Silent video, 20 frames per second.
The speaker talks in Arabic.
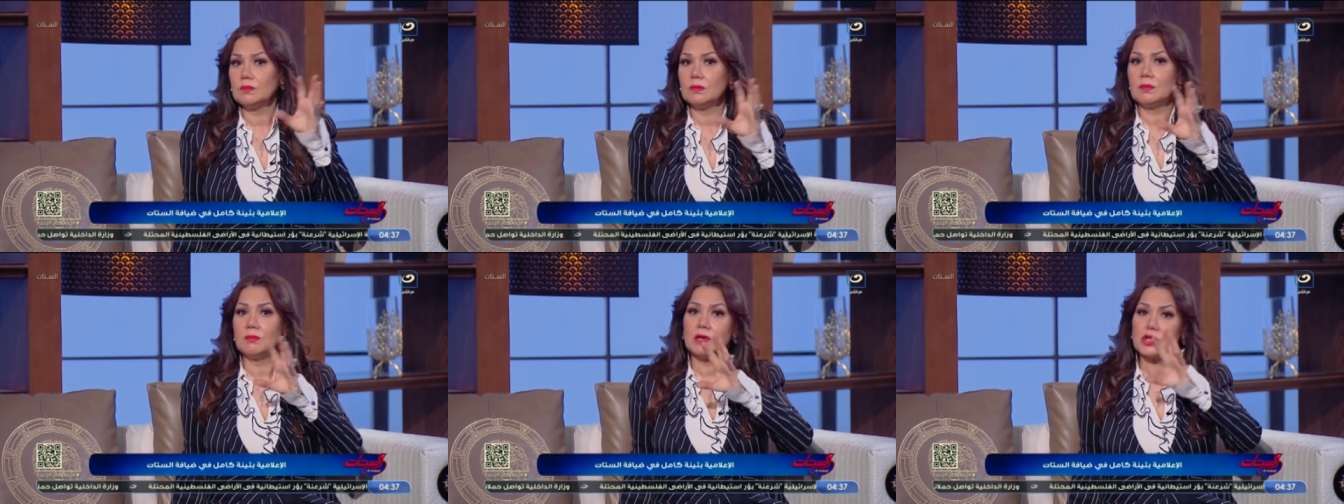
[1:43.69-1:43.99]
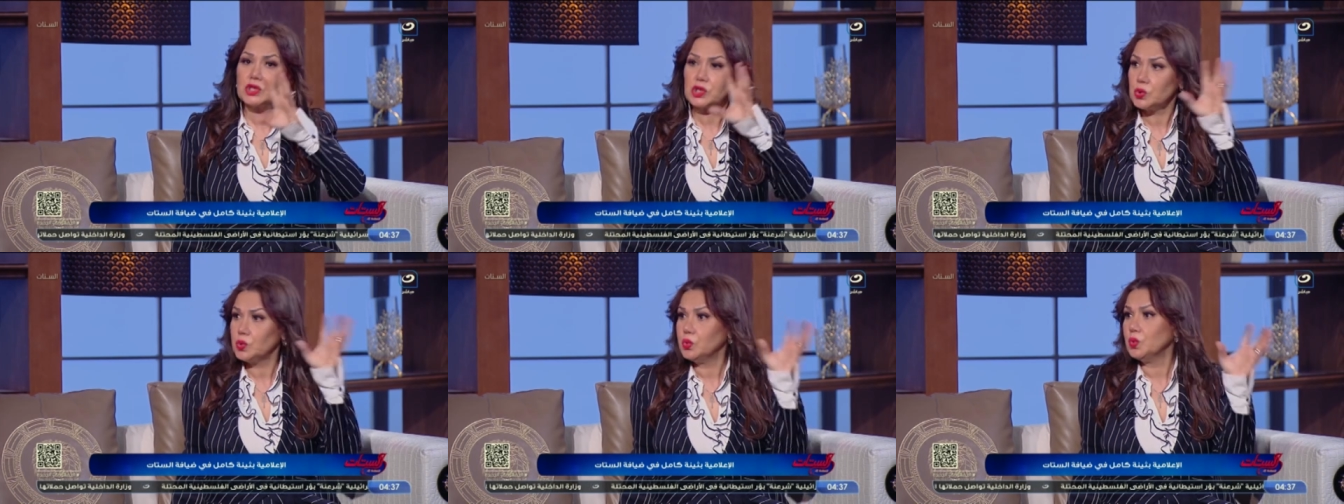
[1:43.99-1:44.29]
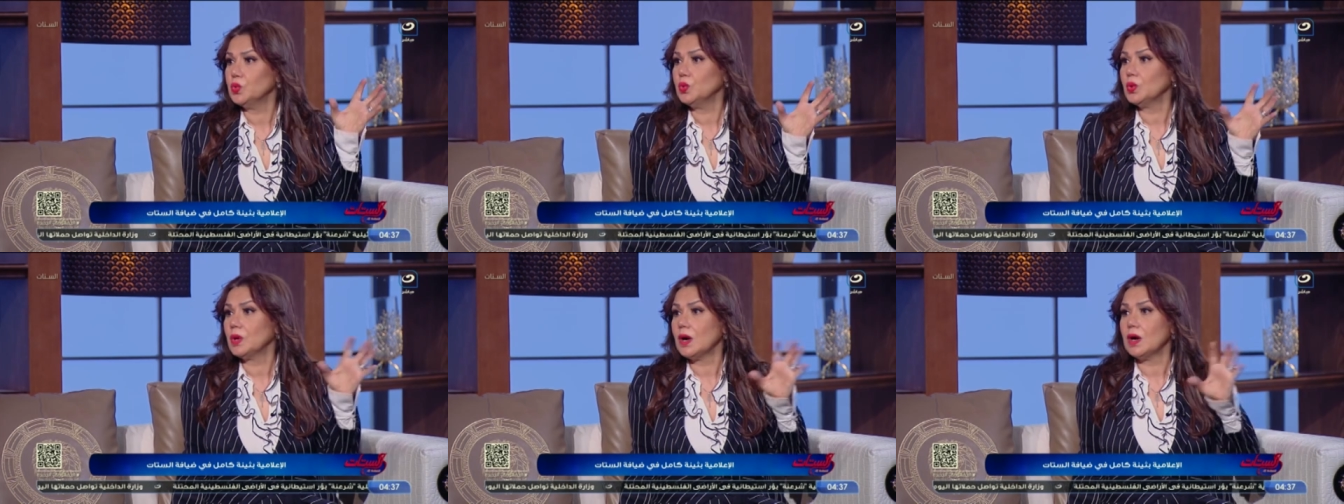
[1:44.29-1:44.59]

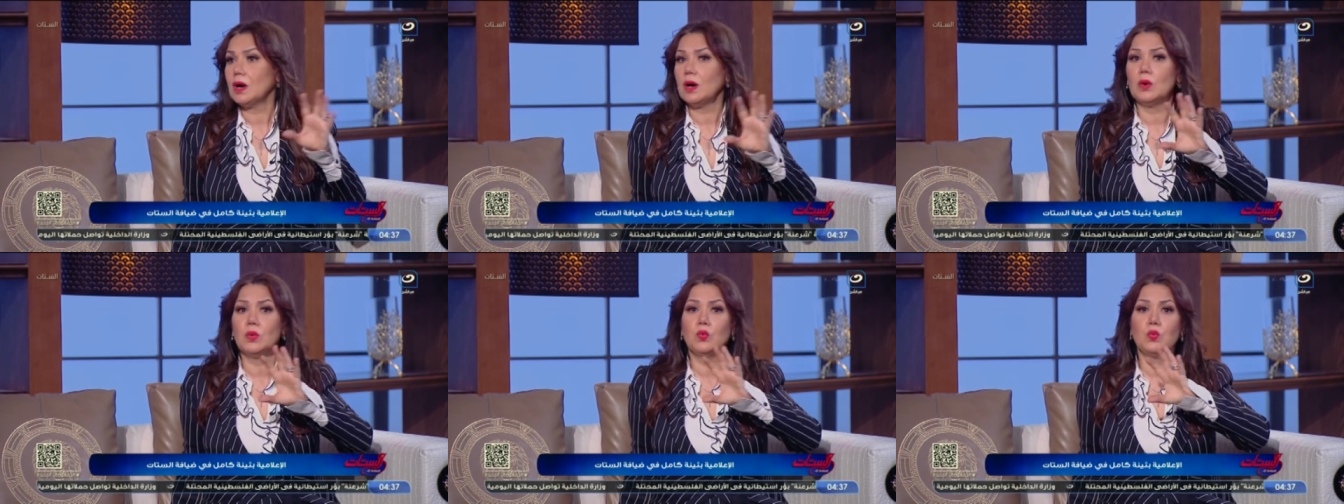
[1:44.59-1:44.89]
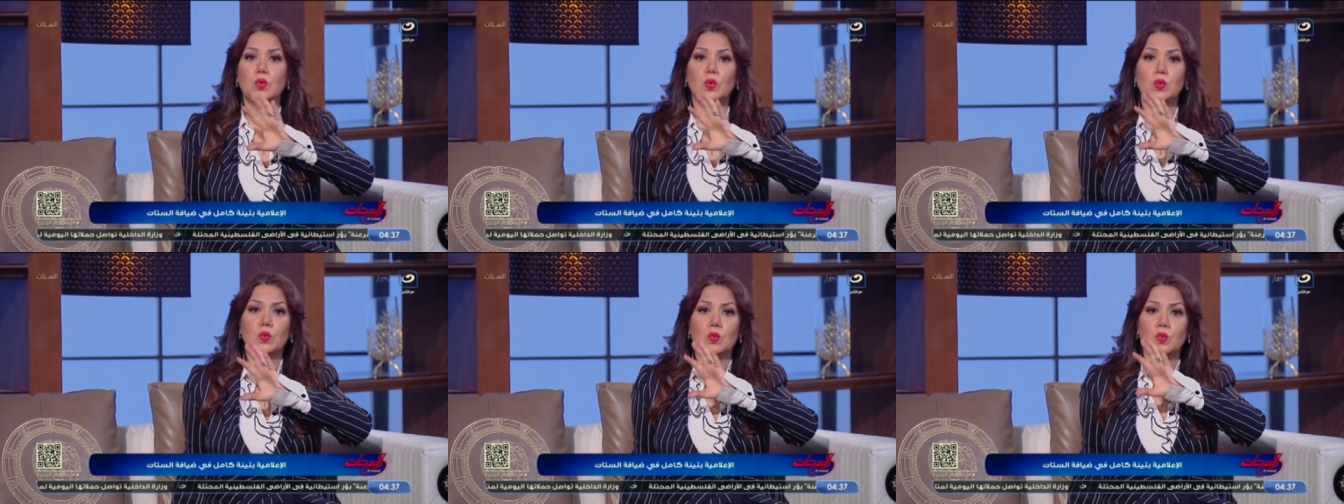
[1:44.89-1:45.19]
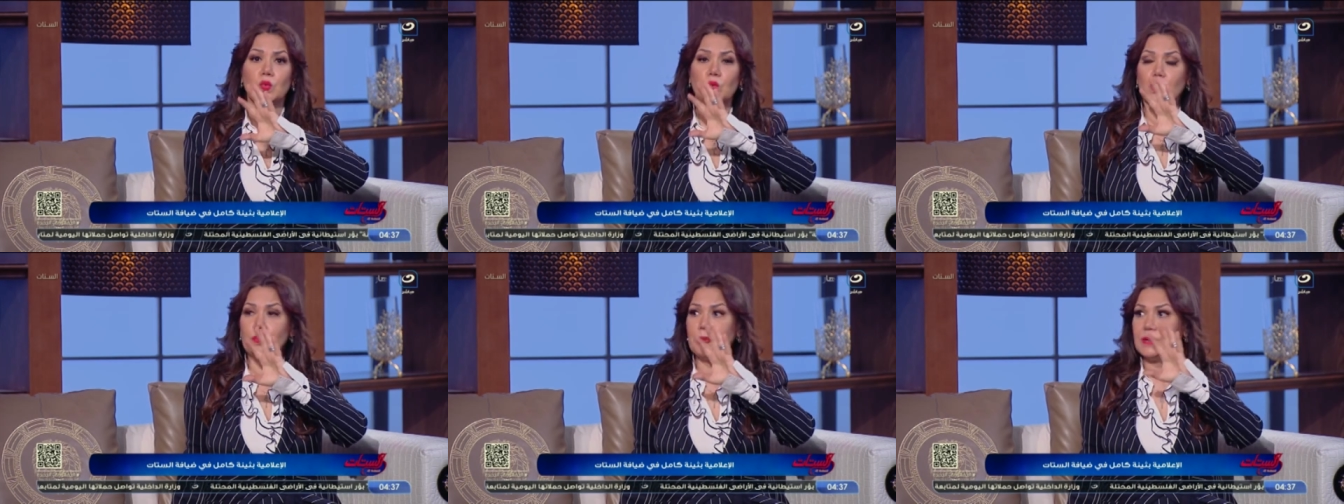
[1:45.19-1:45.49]
مشهوره
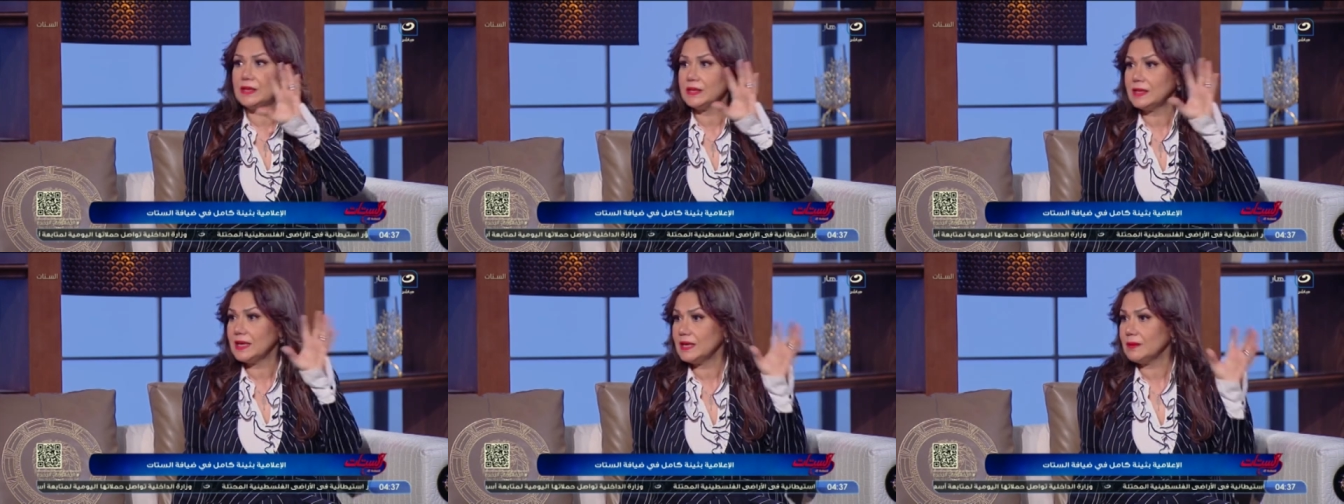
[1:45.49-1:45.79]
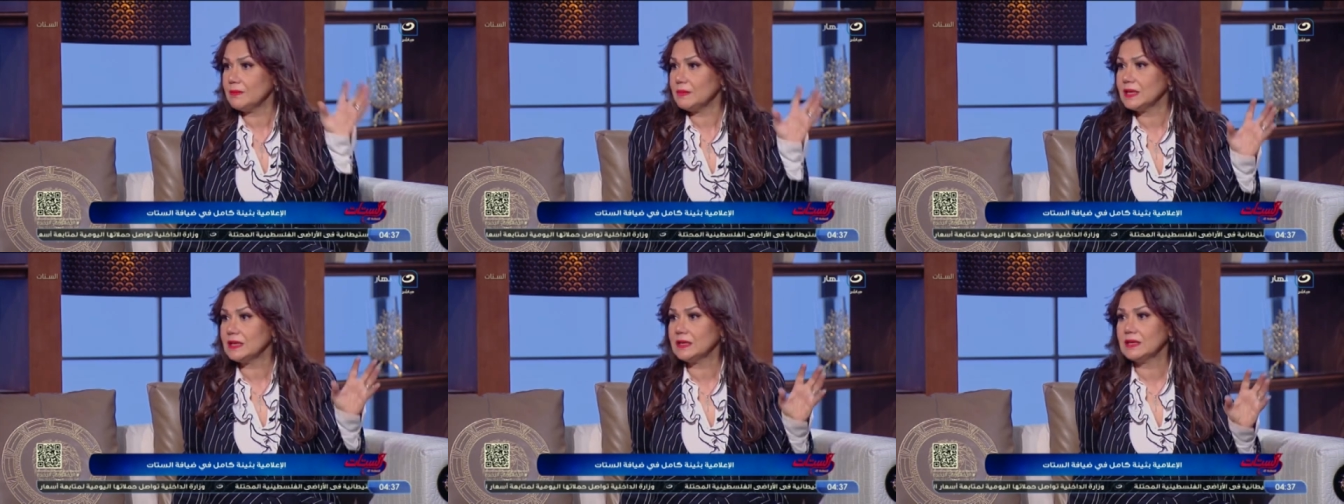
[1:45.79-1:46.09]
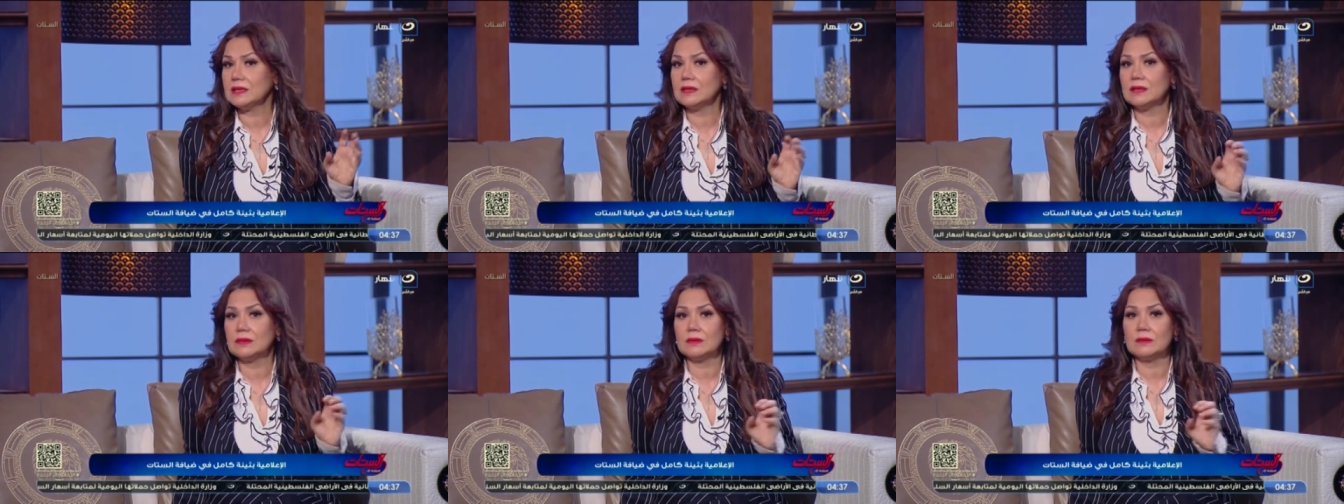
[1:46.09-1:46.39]
وبرنامج
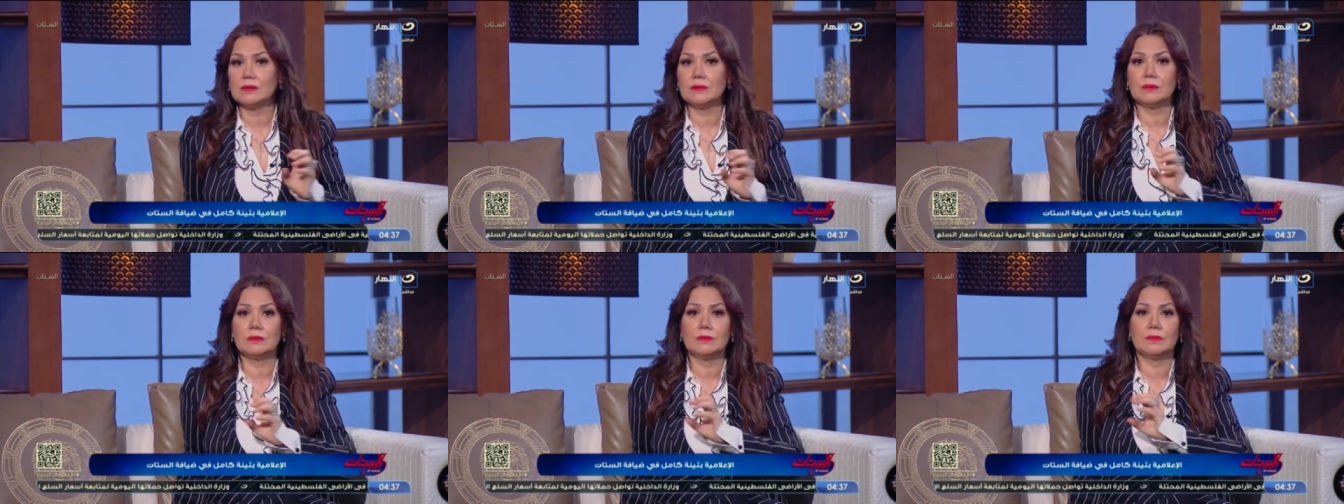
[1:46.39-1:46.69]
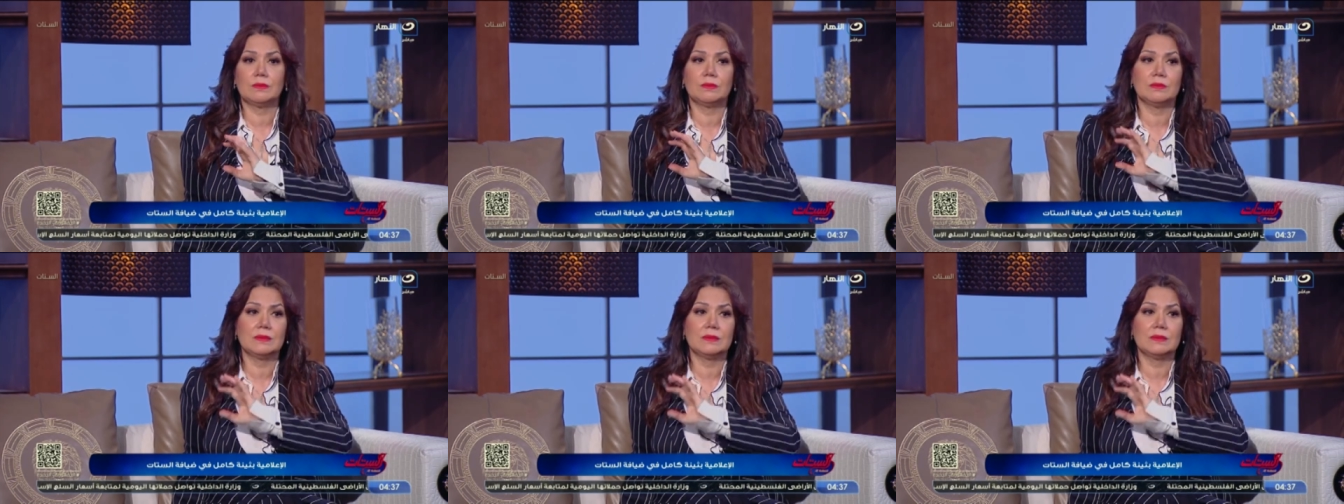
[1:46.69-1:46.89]
آه،